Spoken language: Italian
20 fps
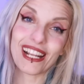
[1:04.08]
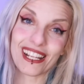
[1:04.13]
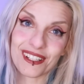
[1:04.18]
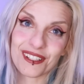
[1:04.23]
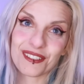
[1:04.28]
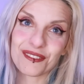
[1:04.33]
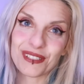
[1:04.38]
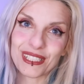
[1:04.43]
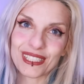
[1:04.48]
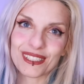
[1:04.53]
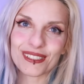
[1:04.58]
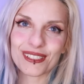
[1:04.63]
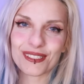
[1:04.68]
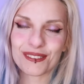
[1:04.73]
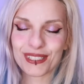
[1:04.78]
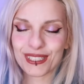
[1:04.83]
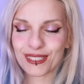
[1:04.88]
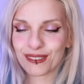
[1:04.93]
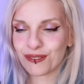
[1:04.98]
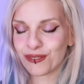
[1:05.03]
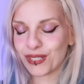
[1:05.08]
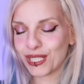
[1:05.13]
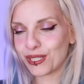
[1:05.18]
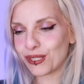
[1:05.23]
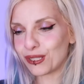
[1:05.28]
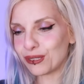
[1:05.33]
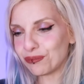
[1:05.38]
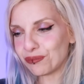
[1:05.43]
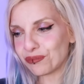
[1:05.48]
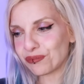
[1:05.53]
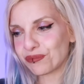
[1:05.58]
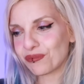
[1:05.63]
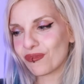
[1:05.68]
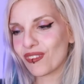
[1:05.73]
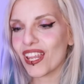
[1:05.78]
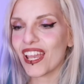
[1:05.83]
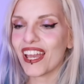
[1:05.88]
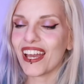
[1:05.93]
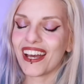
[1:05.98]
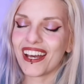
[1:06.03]
l'argomento di questo video
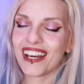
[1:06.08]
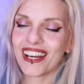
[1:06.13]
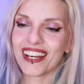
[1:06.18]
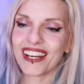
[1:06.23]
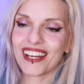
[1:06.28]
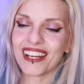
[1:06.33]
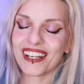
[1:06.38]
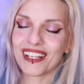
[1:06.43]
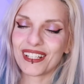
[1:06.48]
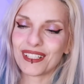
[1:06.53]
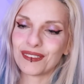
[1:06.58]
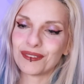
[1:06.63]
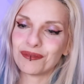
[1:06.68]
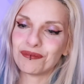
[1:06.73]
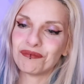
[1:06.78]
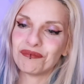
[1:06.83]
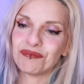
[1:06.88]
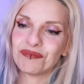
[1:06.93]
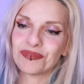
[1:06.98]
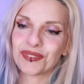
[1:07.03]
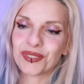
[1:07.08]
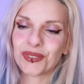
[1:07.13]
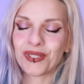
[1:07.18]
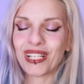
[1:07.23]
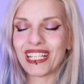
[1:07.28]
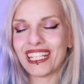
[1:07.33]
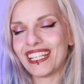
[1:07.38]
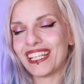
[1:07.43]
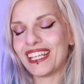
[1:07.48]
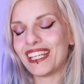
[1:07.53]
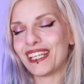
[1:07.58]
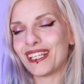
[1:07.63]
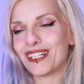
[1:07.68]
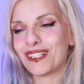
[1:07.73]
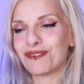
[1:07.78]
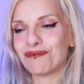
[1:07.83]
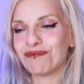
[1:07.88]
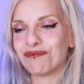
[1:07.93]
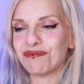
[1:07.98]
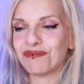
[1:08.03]
eh,
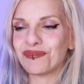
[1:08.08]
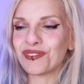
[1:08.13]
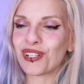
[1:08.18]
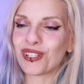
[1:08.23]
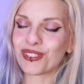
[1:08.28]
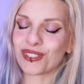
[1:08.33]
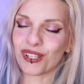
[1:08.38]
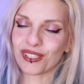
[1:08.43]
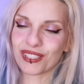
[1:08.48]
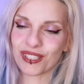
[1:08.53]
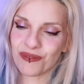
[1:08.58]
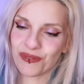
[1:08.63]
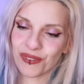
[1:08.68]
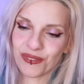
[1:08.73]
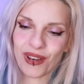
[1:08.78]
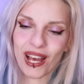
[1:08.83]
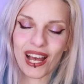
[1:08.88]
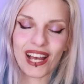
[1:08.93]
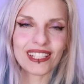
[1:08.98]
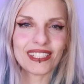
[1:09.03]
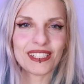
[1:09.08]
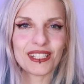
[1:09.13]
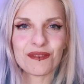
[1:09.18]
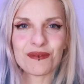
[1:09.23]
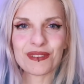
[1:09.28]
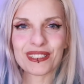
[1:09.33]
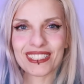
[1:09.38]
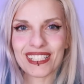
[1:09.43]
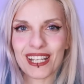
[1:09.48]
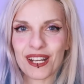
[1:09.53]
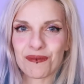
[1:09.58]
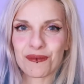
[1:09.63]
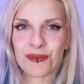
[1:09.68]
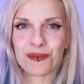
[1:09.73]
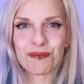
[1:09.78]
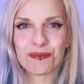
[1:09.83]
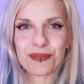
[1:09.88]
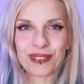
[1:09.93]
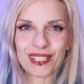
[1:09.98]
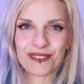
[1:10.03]
quindi non lo so se vi va di dimostrarmi
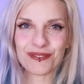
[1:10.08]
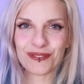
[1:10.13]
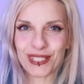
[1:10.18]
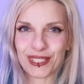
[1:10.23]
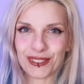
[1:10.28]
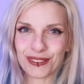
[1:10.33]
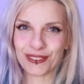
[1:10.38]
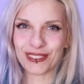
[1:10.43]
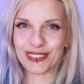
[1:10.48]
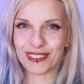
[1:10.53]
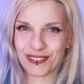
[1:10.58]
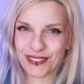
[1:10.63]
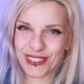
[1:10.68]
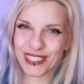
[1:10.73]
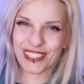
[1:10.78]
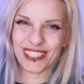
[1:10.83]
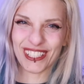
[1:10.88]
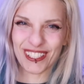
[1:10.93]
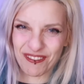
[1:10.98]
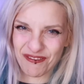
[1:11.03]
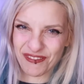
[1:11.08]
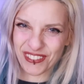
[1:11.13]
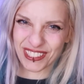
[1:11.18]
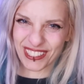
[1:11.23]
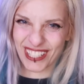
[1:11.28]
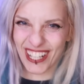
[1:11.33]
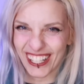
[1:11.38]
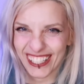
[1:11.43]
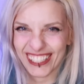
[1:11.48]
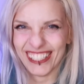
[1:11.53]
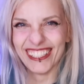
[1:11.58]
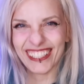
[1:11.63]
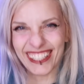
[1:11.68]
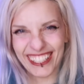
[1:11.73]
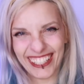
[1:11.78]
un po' da fatto questo video ne ho bisogno